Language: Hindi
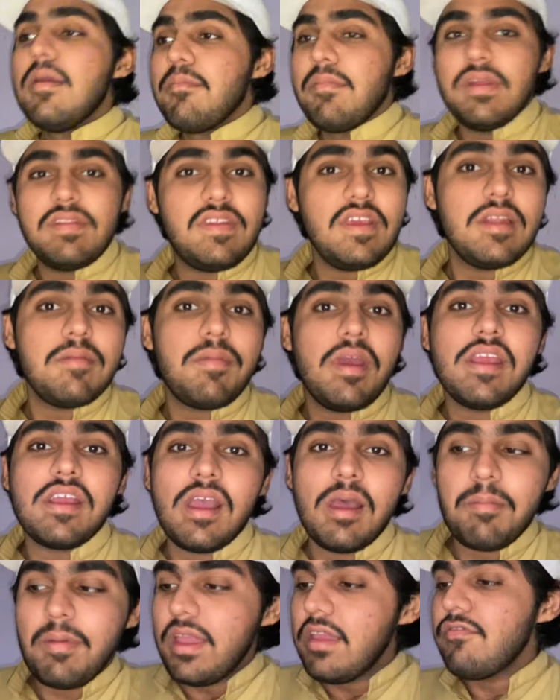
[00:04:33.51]
मतीन भाई
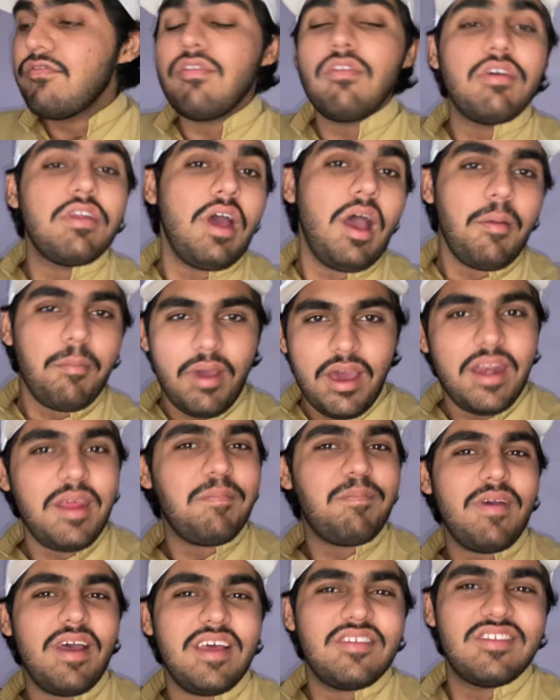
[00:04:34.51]
का भाई फ़ोन हमारे
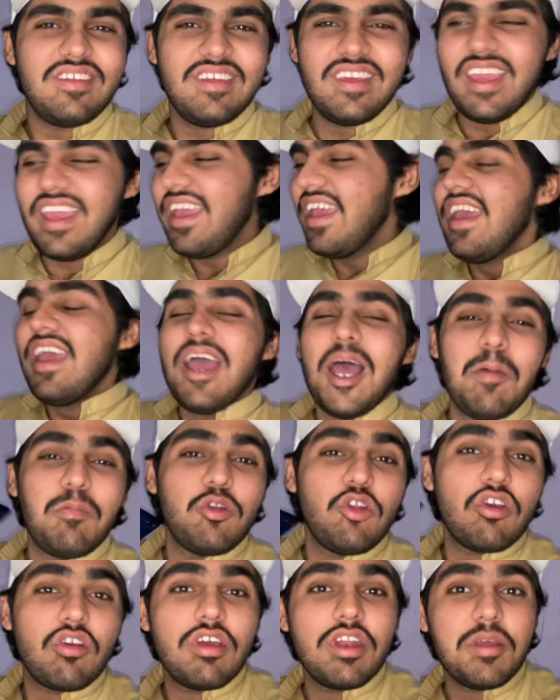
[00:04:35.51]
पास ही है
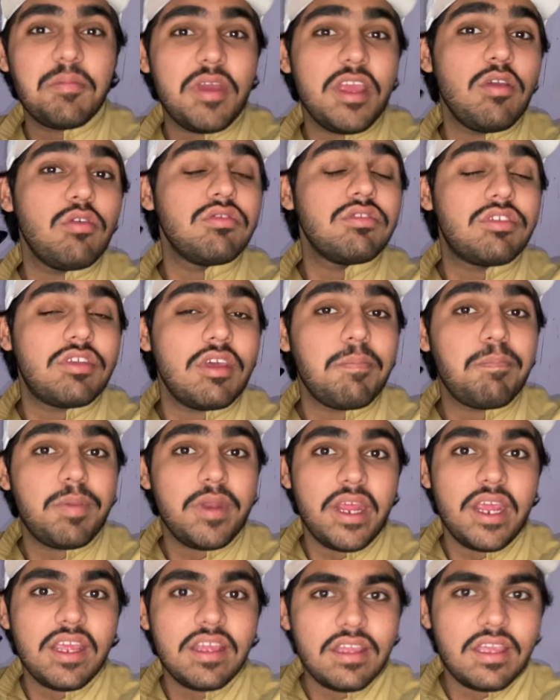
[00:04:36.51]
हम लोगों ने भाई उनसे
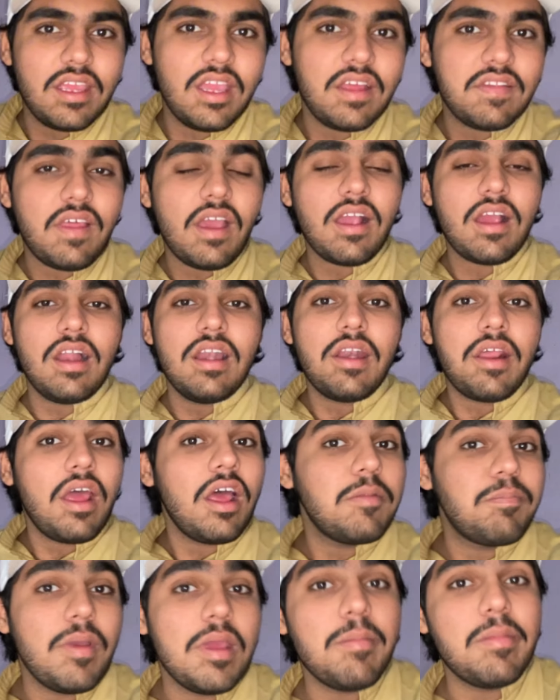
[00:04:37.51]
प्रैंक किया था कल
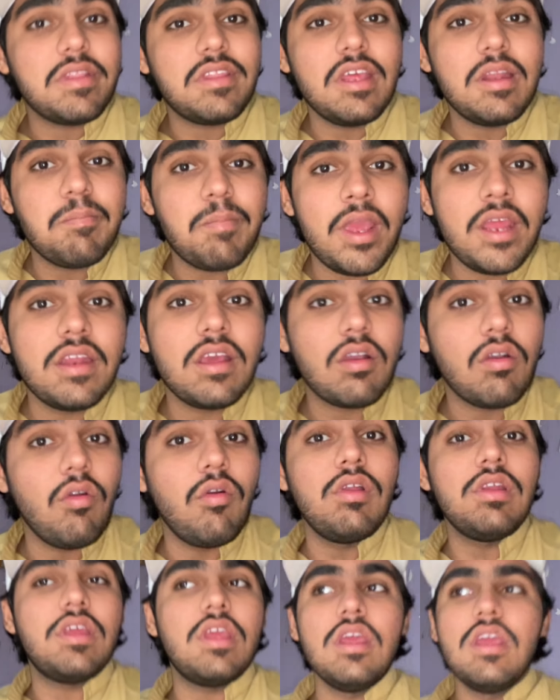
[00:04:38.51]
रात भाई मतीन भाई ने
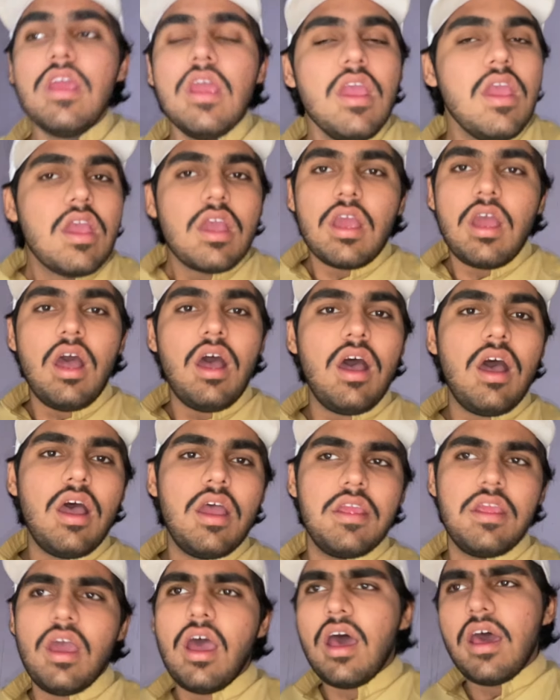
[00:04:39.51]
कॉल की कहा
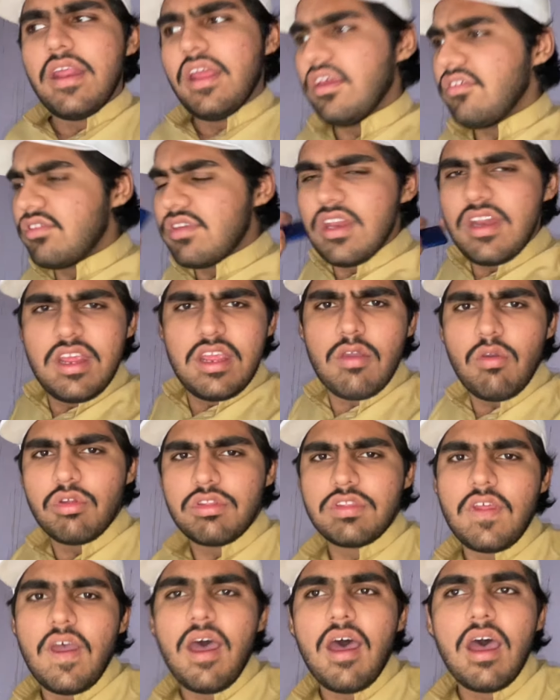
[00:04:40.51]
यार ऐसे नहीं
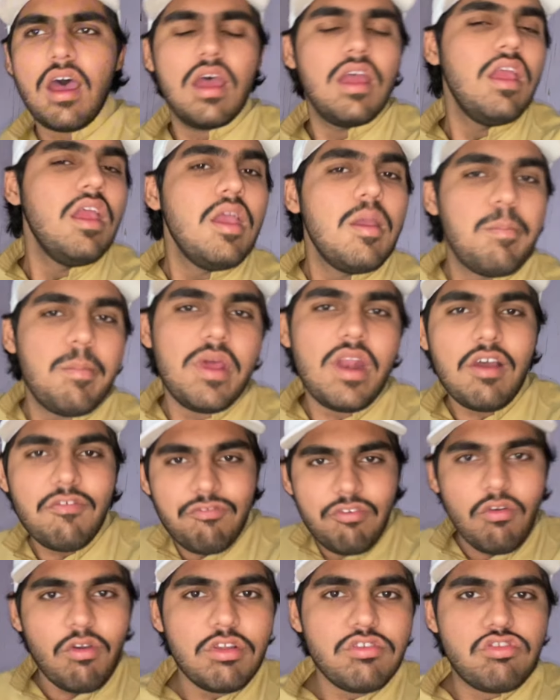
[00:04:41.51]
होता मेरा
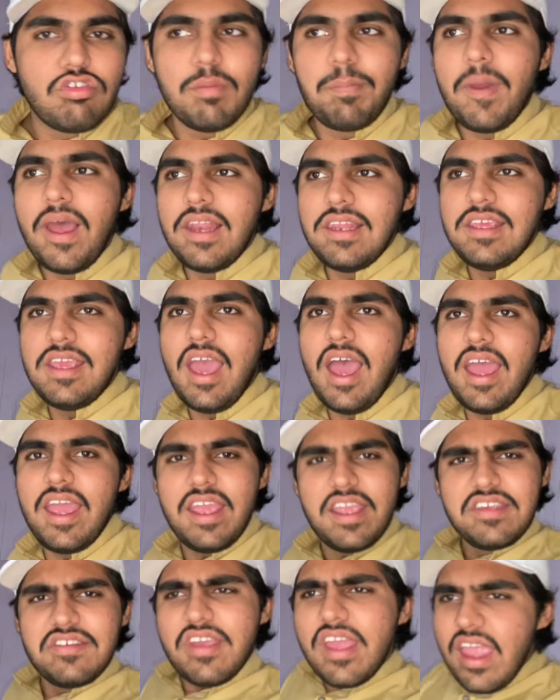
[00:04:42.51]
फ़ोन छुपा लिया
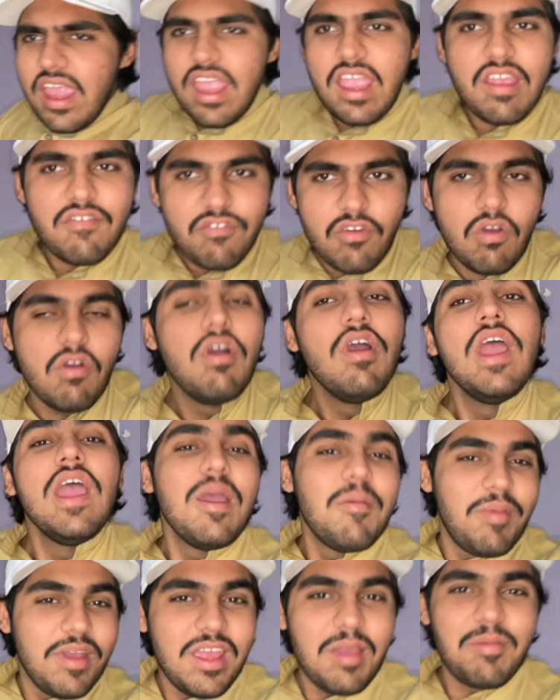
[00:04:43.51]
है ये वो
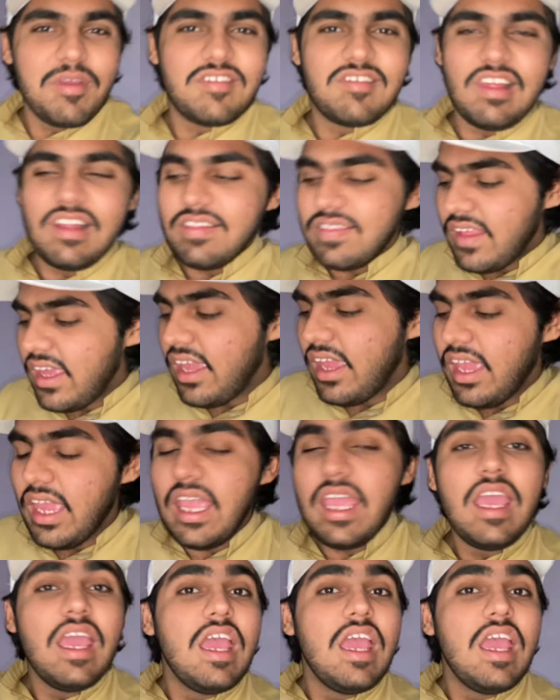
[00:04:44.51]
भाई अभी चलते हैं